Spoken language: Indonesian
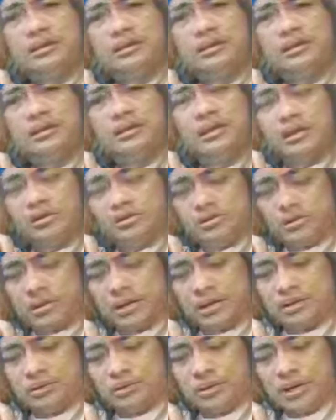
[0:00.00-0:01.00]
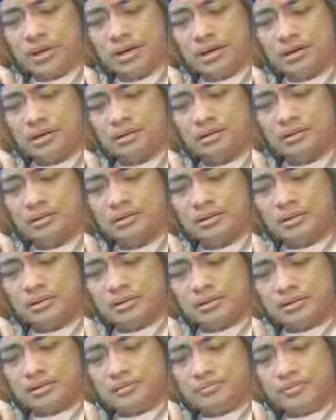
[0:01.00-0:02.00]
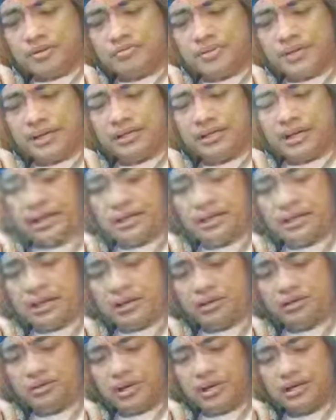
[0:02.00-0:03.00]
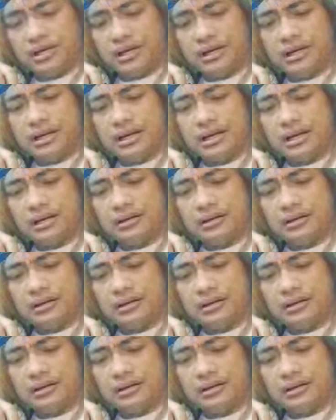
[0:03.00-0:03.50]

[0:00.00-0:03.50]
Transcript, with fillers: kalau saya sudah pemerintah ini kalau sudah saya